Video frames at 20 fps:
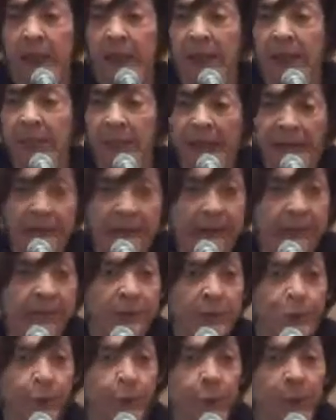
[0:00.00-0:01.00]
لما احنا
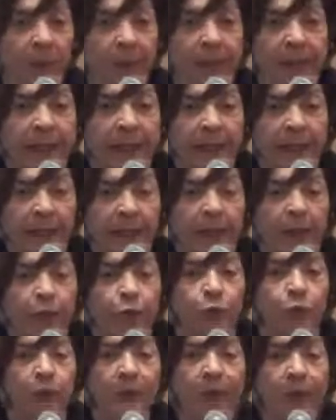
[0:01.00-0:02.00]
بنقول ان
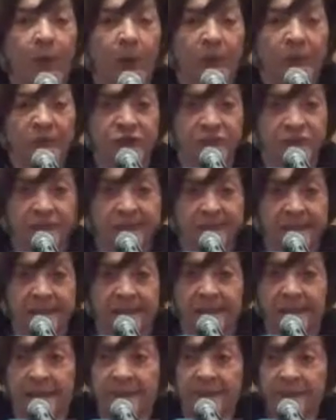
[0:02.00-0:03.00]
قانون الاحوال
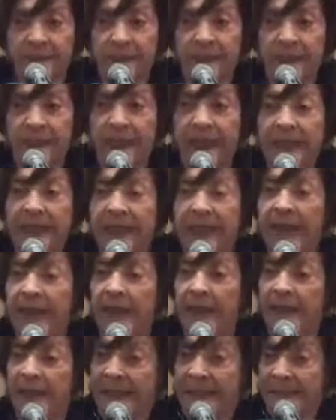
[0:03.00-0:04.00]
الشخصيه احنا
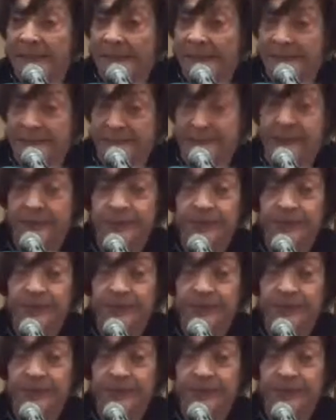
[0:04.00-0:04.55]
كجمعيات